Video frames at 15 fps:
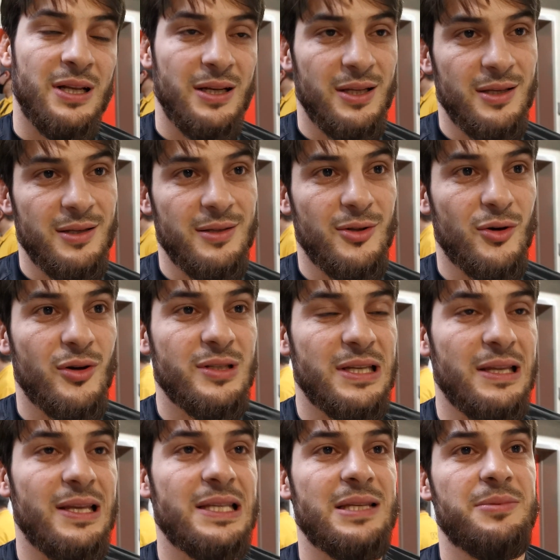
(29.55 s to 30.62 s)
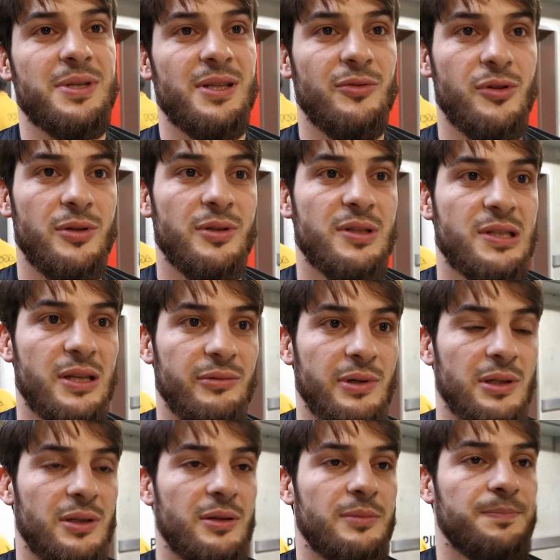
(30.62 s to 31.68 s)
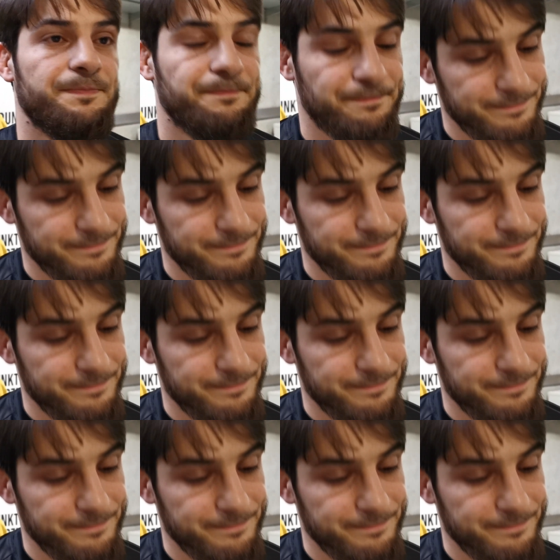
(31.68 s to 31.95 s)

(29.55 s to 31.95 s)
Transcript: ale do końca nie jestem zadowolony z tej walki.